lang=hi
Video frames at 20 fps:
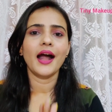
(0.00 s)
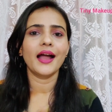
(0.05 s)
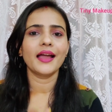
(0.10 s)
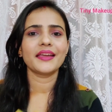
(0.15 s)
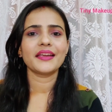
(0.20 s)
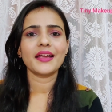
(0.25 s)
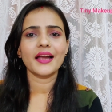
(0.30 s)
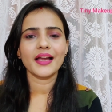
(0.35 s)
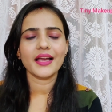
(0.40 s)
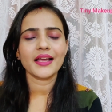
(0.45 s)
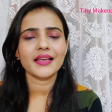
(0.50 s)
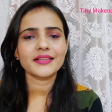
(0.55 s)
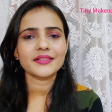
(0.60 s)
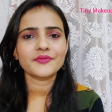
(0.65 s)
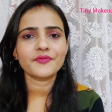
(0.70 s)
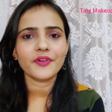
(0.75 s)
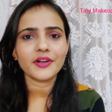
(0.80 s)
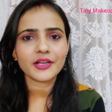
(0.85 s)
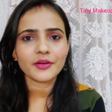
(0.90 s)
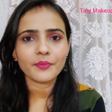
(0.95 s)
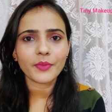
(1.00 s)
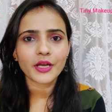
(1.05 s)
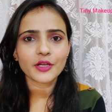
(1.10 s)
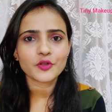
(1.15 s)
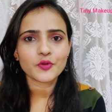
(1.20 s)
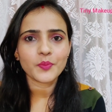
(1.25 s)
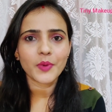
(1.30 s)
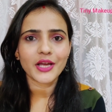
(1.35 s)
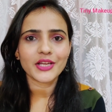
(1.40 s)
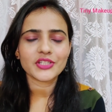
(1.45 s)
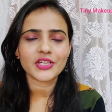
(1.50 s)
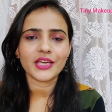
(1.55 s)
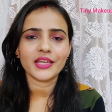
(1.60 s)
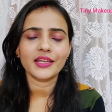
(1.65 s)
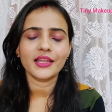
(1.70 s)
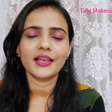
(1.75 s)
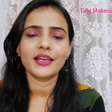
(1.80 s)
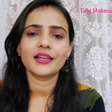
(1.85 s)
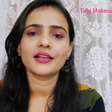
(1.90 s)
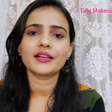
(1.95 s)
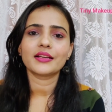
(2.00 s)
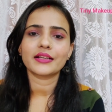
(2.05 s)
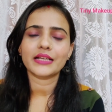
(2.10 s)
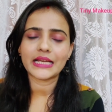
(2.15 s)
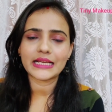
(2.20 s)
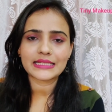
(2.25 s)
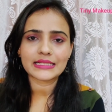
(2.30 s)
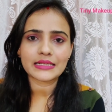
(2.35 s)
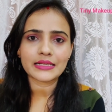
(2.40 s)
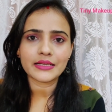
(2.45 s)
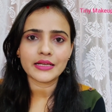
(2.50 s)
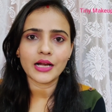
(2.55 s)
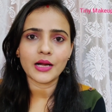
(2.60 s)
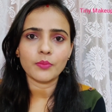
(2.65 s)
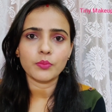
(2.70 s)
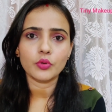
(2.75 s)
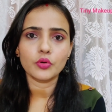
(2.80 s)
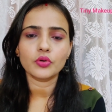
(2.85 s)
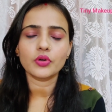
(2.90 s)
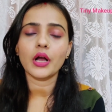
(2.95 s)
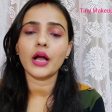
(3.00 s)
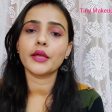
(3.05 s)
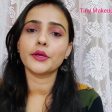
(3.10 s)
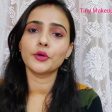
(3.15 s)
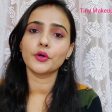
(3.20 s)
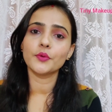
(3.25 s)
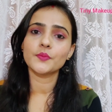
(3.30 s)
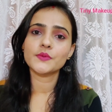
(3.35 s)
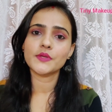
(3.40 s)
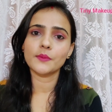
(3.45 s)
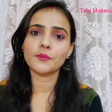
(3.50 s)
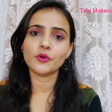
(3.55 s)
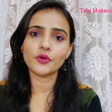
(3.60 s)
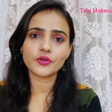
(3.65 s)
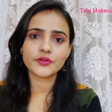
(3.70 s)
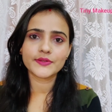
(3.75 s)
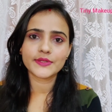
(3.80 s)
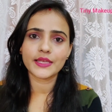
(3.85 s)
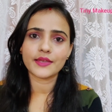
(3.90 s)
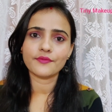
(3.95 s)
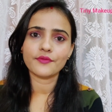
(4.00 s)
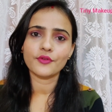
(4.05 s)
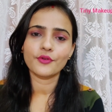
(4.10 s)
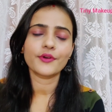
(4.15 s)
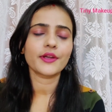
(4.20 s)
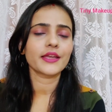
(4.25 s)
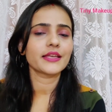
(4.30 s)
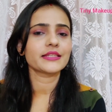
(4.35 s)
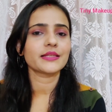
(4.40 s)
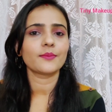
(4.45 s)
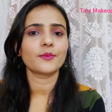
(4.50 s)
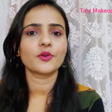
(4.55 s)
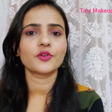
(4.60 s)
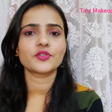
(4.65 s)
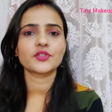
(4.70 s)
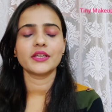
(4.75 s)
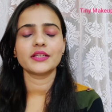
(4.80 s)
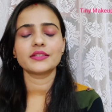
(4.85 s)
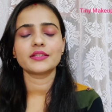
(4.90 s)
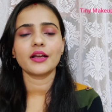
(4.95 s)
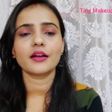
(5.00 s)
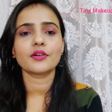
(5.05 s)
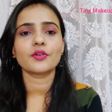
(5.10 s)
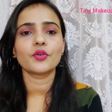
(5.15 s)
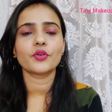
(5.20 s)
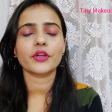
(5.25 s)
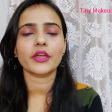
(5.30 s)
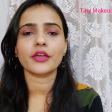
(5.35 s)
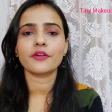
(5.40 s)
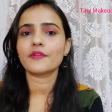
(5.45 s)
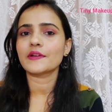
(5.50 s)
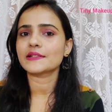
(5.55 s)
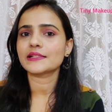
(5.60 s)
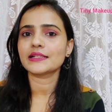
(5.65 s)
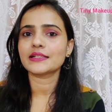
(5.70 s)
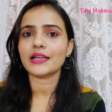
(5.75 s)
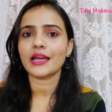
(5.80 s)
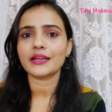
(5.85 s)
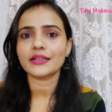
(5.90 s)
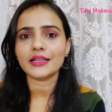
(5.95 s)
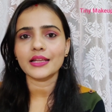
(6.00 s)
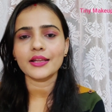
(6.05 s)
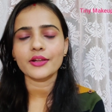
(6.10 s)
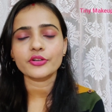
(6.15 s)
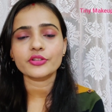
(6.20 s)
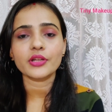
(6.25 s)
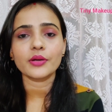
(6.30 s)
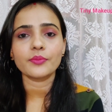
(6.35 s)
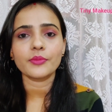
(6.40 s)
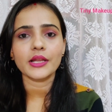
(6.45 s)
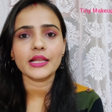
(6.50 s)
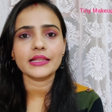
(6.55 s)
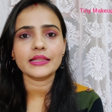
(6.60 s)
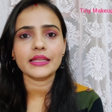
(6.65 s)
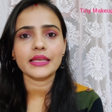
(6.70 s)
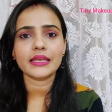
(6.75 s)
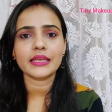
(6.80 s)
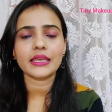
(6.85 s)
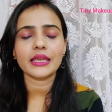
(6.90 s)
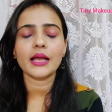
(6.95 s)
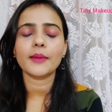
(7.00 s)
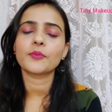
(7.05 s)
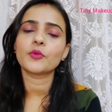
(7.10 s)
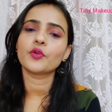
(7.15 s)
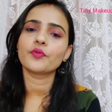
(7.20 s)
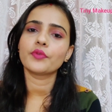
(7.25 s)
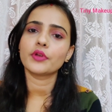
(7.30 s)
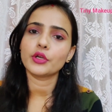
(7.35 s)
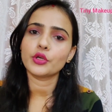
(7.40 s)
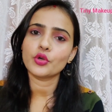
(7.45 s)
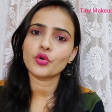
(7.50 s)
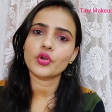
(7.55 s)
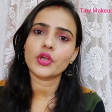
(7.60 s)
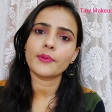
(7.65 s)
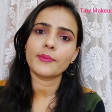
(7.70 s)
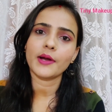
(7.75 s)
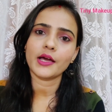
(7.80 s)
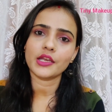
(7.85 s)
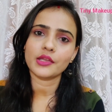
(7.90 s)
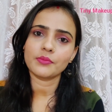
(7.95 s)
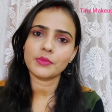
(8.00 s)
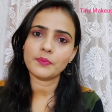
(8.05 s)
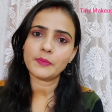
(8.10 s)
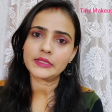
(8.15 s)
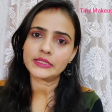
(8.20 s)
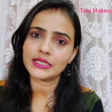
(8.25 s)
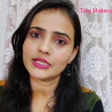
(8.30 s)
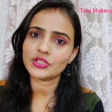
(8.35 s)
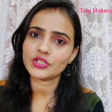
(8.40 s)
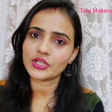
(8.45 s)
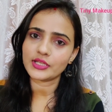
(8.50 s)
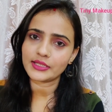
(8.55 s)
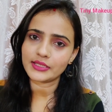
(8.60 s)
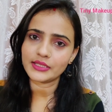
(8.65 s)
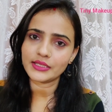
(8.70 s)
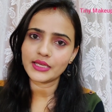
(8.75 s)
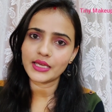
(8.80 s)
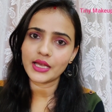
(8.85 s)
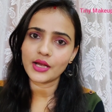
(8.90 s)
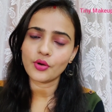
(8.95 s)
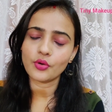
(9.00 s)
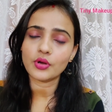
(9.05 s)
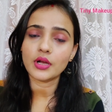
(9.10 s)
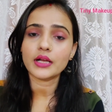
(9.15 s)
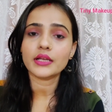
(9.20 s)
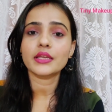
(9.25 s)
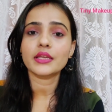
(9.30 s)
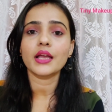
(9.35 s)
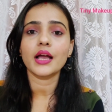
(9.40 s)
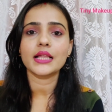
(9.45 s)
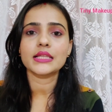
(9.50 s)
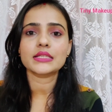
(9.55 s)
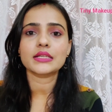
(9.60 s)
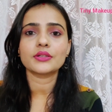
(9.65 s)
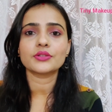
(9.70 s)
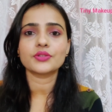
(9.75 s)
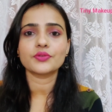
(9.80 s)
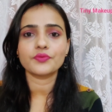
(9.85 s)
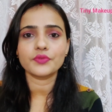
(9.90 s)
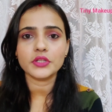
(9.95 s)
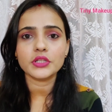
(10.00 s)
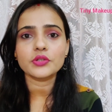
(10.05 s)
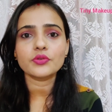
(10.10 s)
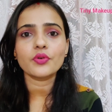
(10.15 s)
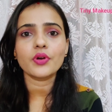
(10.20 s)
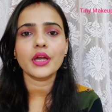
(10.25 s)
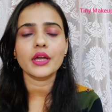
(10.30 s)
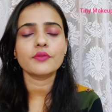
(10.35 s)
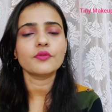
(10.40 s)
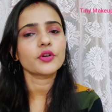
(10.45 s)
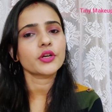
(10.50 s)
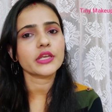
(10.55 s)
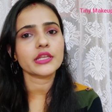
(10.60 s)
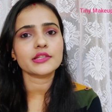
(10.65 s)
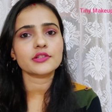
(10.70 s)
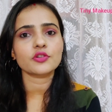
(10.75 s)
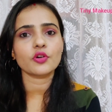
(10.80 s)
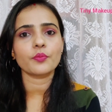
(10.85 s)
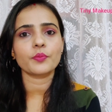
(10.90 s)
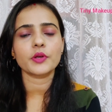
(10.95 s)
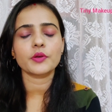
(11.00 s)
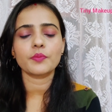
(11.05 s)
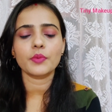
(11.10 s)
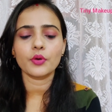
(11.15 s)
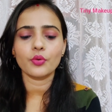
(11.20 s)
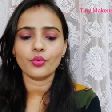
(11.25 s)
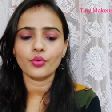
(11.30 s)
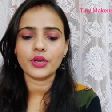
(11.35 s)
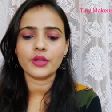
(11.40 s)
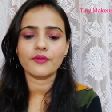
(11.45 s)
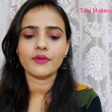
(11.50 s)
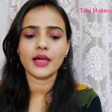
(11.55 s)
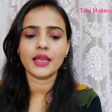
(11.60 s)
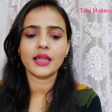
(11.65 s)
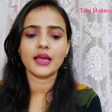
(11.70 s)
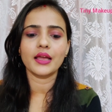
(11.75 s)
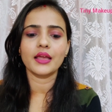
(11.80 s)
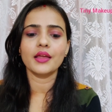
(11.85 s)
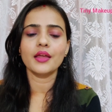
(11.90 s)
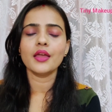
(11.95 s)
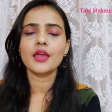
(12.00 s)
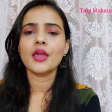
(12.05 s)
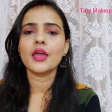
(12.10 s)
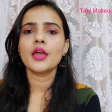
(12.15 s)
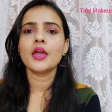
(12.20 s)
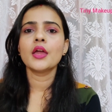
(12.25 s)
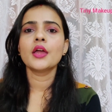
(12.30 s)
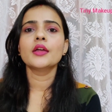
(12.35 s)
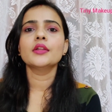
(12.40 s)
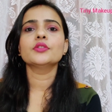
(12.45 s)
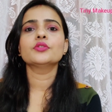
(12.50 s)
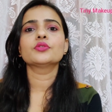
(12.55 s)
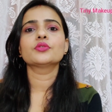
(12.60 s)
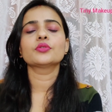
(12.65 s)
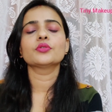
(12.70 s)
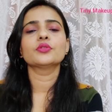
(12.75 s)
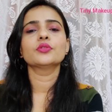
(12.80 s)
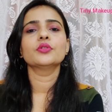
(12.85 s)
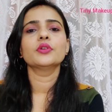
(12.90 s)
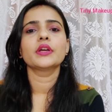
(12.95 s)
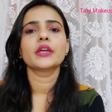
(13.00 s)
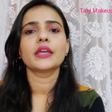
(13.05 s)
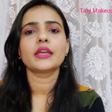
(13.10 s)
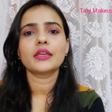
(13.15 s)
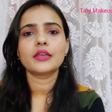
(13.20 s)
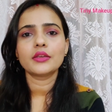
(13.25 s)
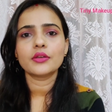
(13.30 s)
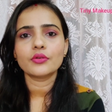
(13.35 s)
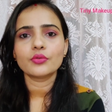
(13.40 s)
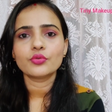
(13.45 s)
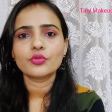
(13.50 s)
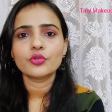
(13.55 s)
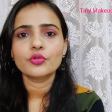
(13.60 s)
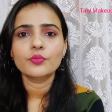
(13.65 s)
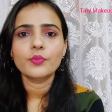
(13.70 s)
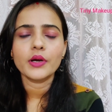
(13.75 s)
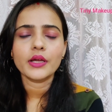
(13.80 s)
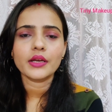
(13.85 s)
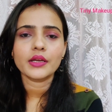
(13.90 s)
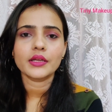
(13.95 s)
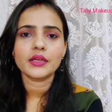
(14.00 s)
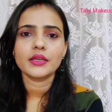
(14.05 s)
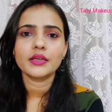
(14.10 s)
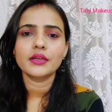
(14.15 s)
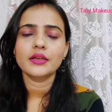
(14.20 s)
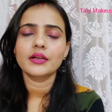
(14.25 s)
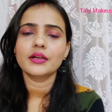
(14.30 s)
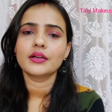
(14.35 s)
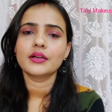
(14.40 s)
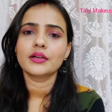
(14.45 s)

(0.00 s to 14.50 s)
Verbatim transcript: हाय गाइस वेलकम बैक टू माय चैनल कैसे हैं आप लोग आई होप सब लोग सेफ होंगे सब लोग ठीक ठाक होंगे वैसे टाइटल और थंबनेल देख के आपको वीडियो के बारे में पता चल ही गया होगा कि आज का जो वीडियो है वो किस टॉपिक पे होने वाला है तो एक यूट्यूबर हैं